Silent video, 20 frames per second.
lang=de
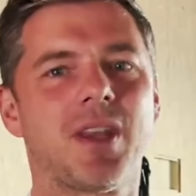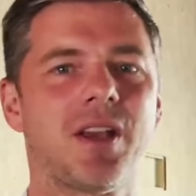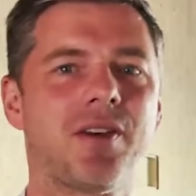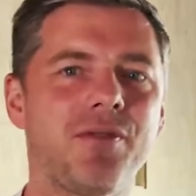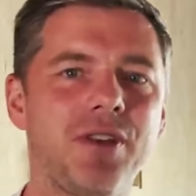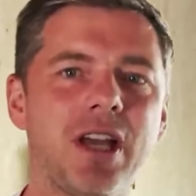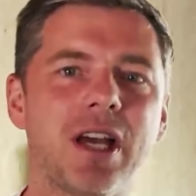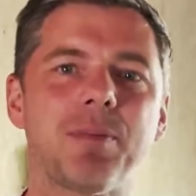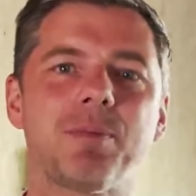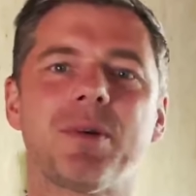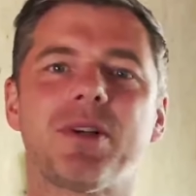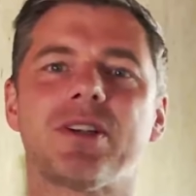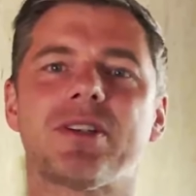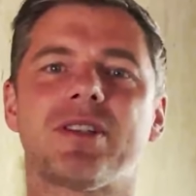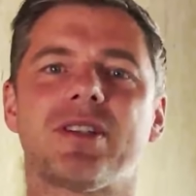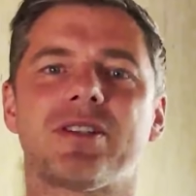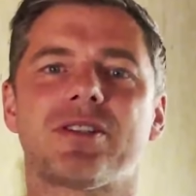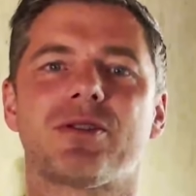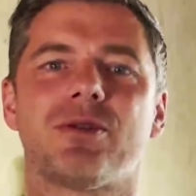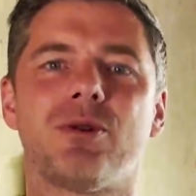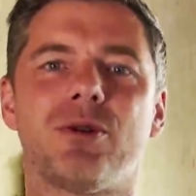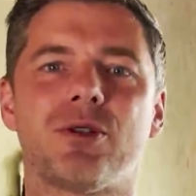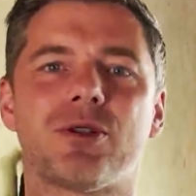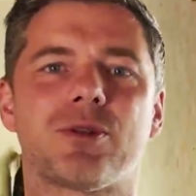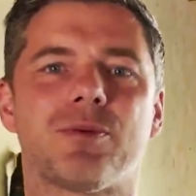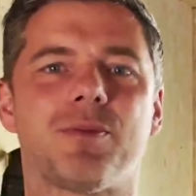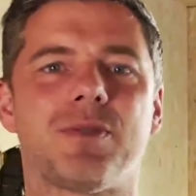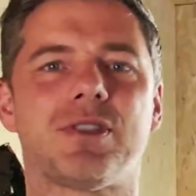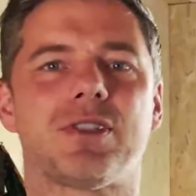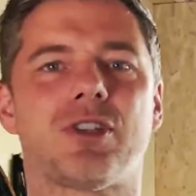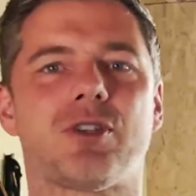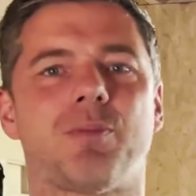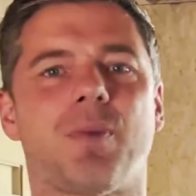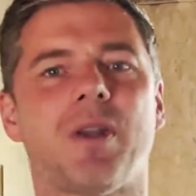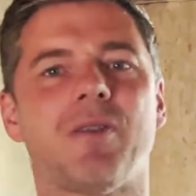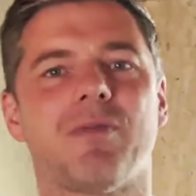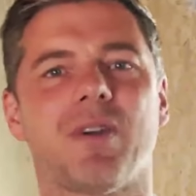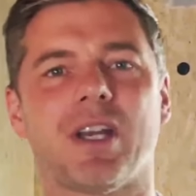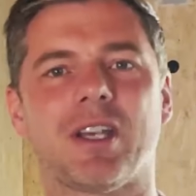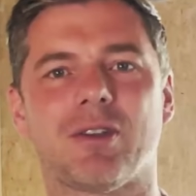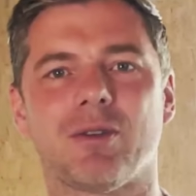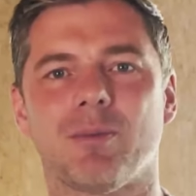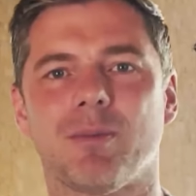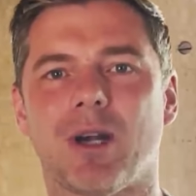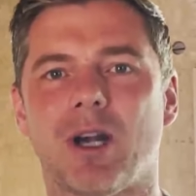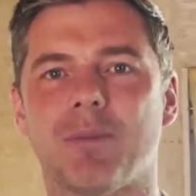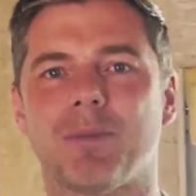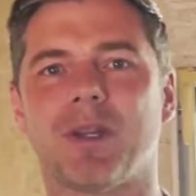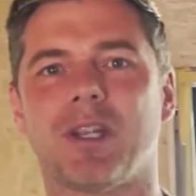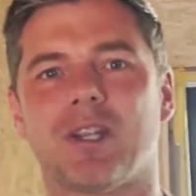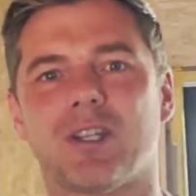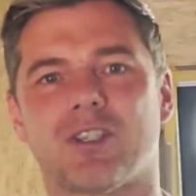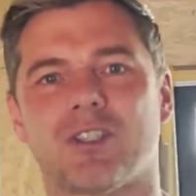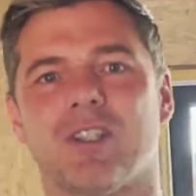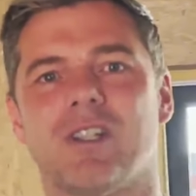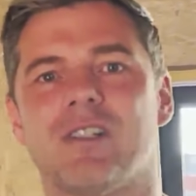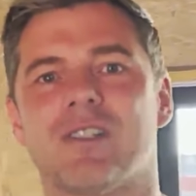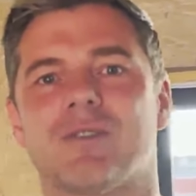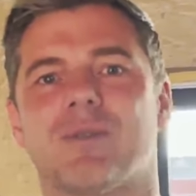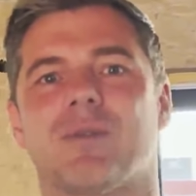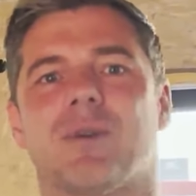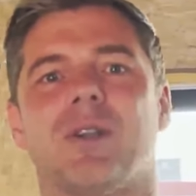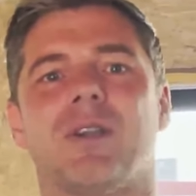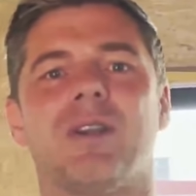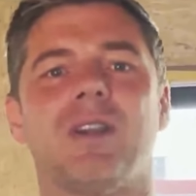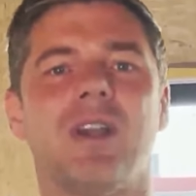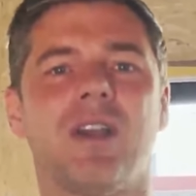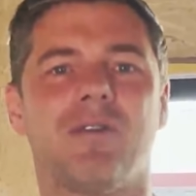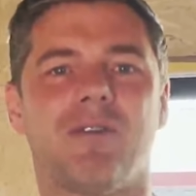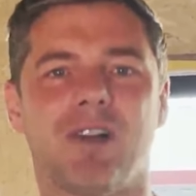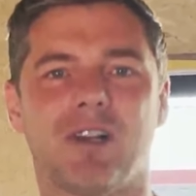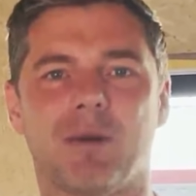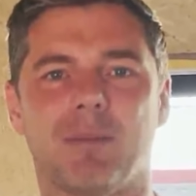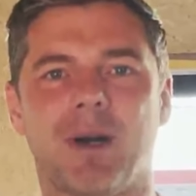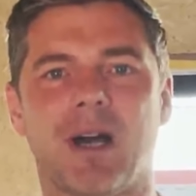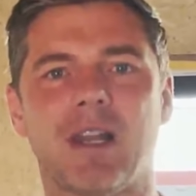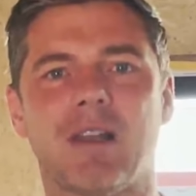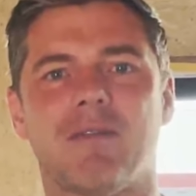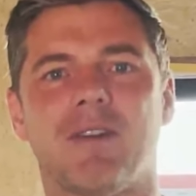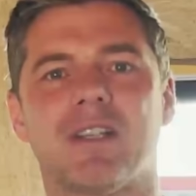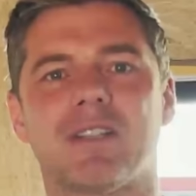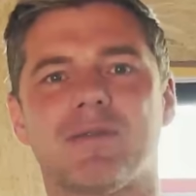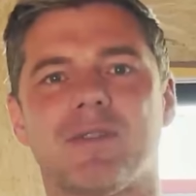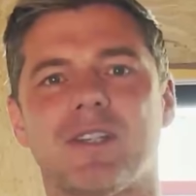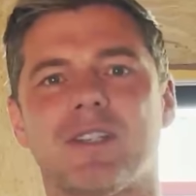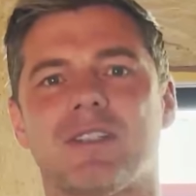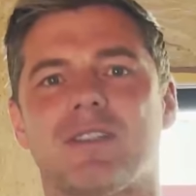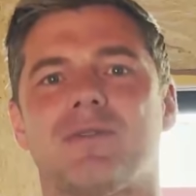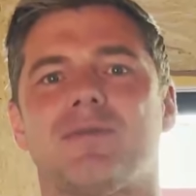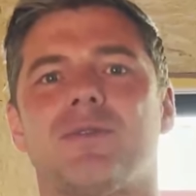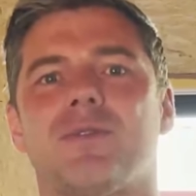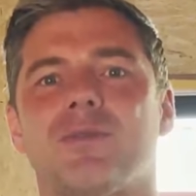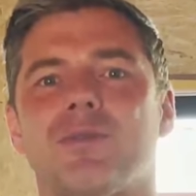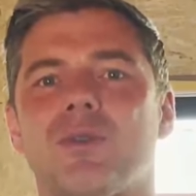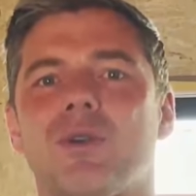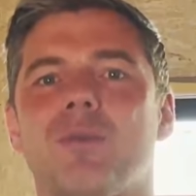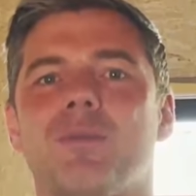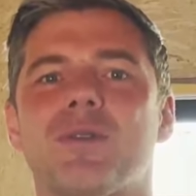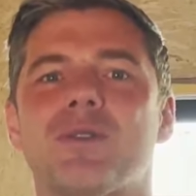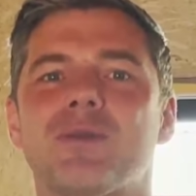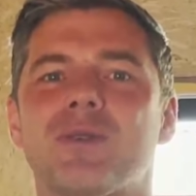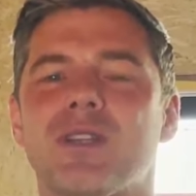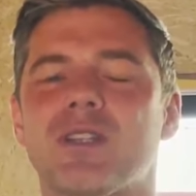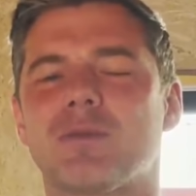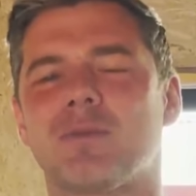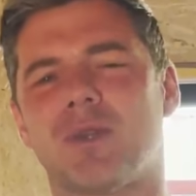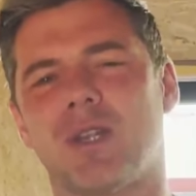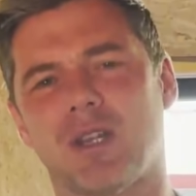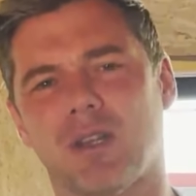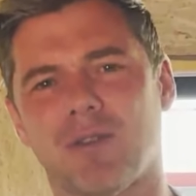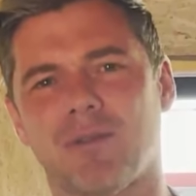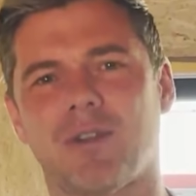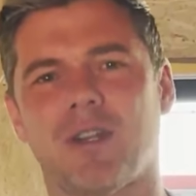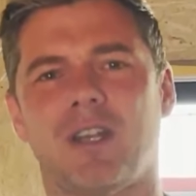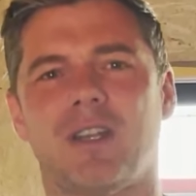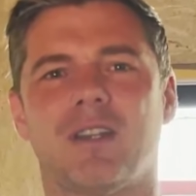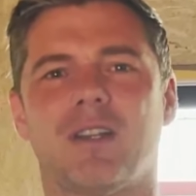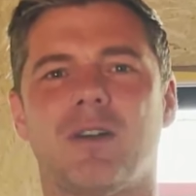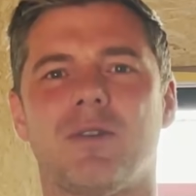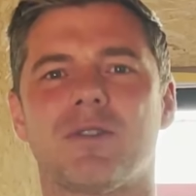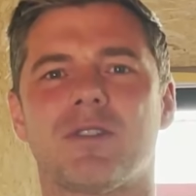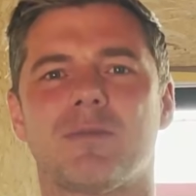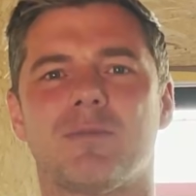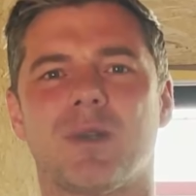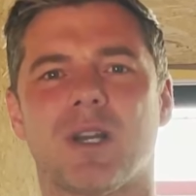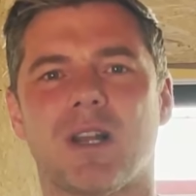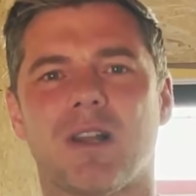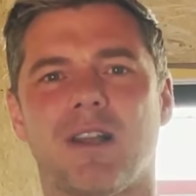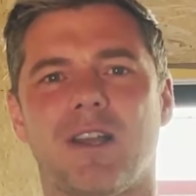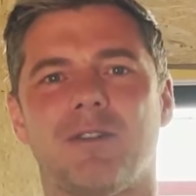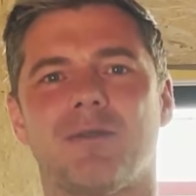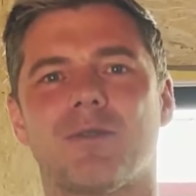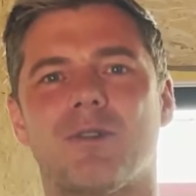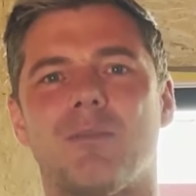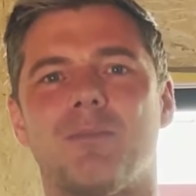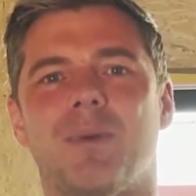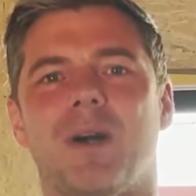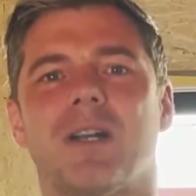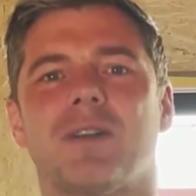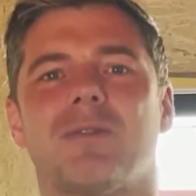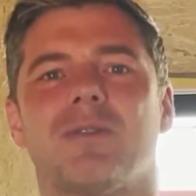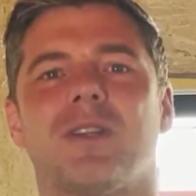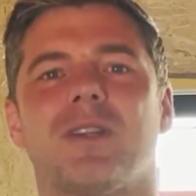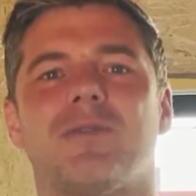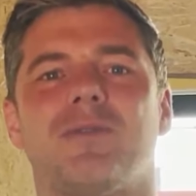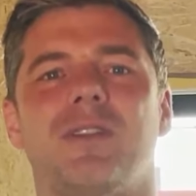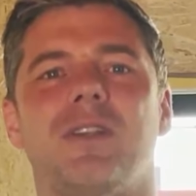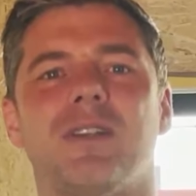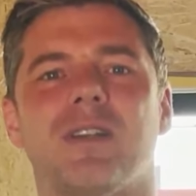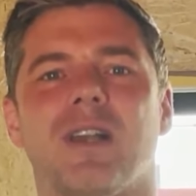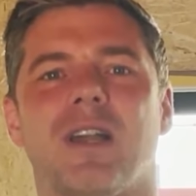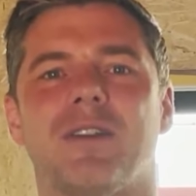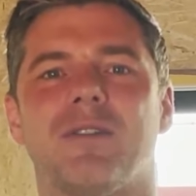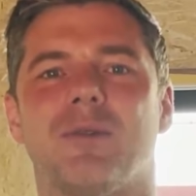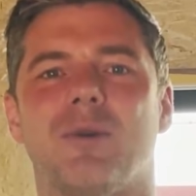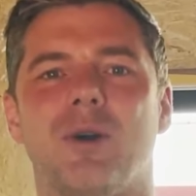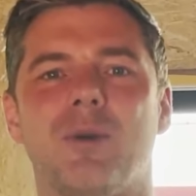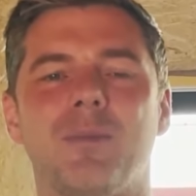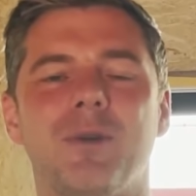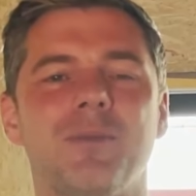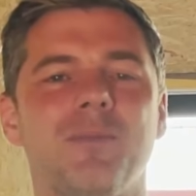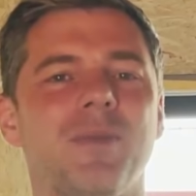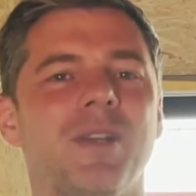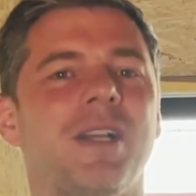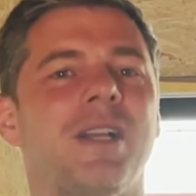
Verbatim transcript: Wie hat man das jetzt gelöst, um diese Spannweiten überhaupt herstellen zu können? Weil normalerweise war das ja von früher immer so, dass man denkt, ein Fertighaus ist immer klein und kompakt und hat viele kleine Räume.